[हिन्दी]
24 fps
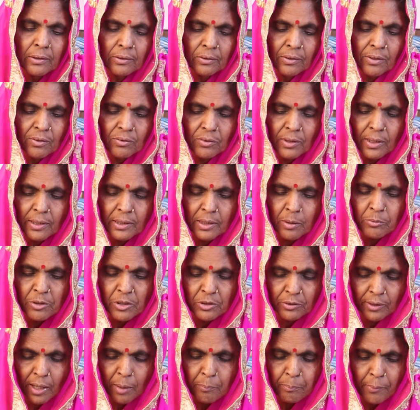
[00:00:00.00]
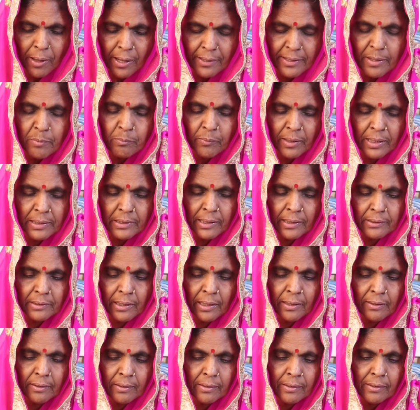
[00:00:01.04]
जिससे जब इसका पानी मर
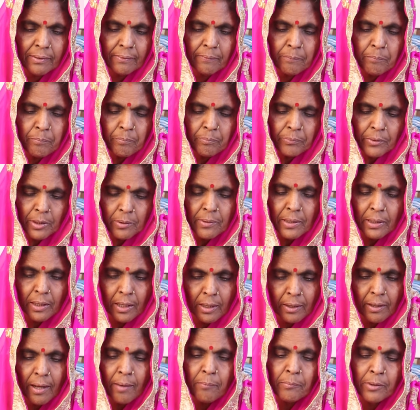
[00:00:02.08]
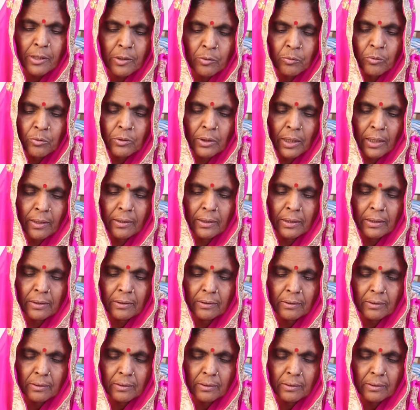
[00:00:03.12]
जाता है तो ये ख़राब नहीं होता है